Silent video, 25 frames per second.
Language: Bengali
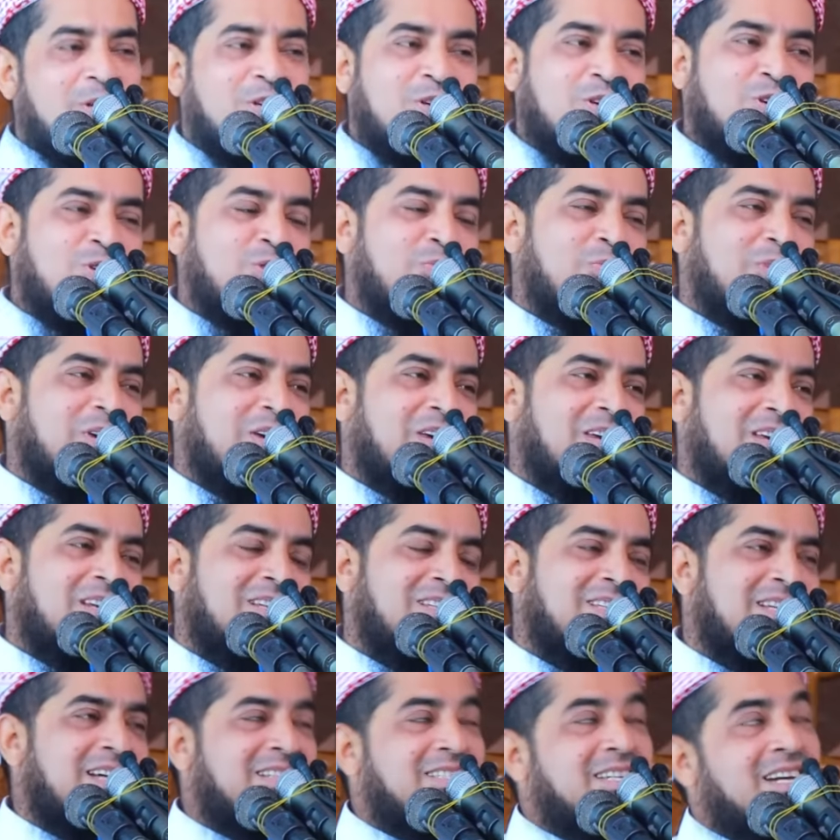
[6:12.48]
বিশ্বনবী
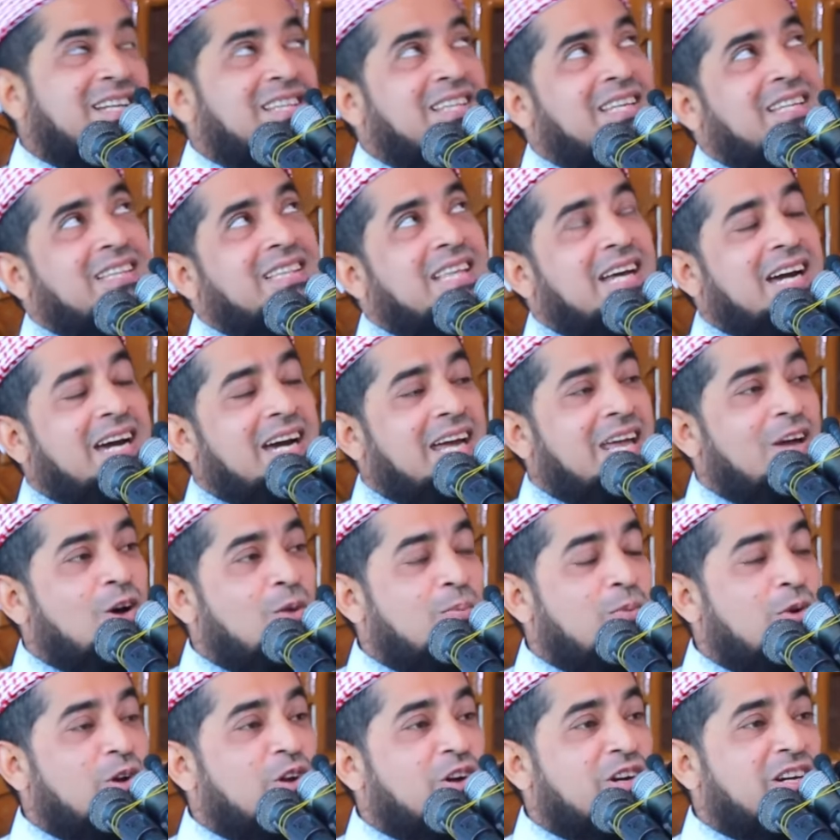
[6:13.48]
চাচার দিক তাকায়
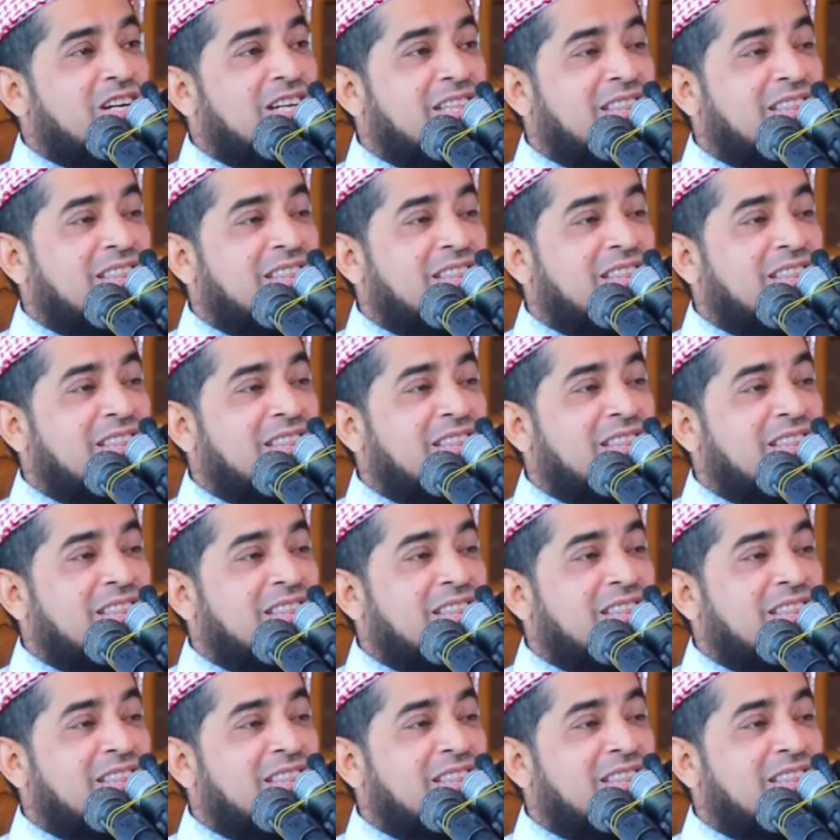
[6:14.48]
অপলক